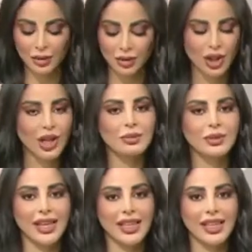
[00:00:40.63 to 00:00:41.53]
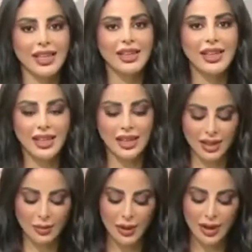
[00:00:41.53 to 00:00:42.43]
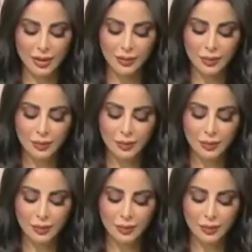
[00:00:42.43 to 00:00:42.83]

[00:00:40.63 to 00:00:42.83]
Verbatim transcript: نوجه لهم تحية كبيرة